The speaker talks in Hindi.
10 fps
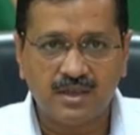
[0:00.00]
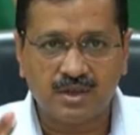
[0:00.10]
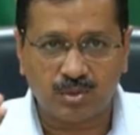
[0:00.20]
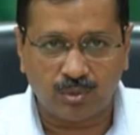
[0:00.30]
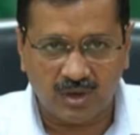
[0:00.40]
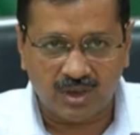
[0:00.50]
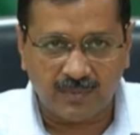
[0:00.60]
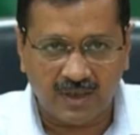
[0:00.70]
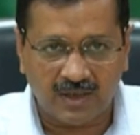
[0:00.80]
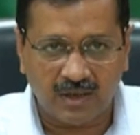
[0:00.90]
स्टोरेज
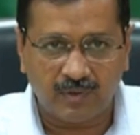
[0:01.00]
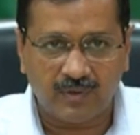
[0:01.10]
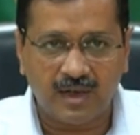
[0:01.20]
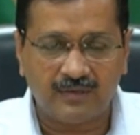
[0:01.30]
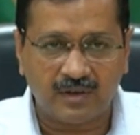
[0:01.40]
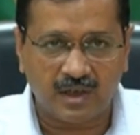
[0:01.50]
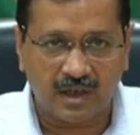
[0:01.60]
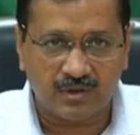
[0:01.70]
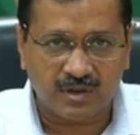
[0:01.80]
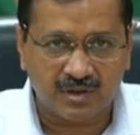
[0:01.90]
में लगे हुए हैं वेयर
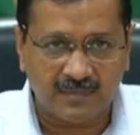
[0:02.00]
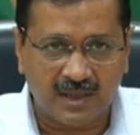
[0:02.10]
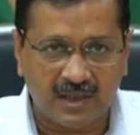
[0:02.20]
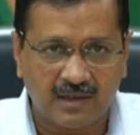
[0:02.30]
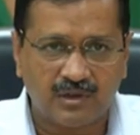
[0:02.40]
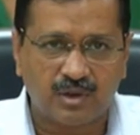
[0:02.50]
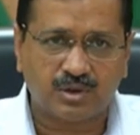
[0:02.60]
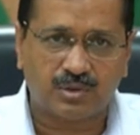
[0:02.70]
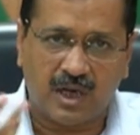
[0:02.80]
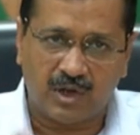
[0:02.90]
हाउसेज में लगे हुए हैं और
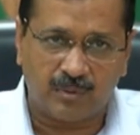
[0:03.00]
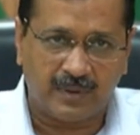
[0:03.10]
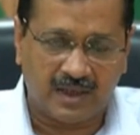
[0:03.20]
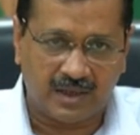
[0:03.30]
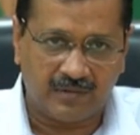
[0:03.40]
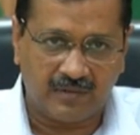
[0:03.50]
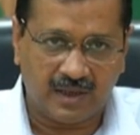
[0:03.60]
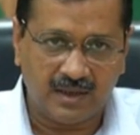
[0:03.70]
दुकानों में लगे हुए हैं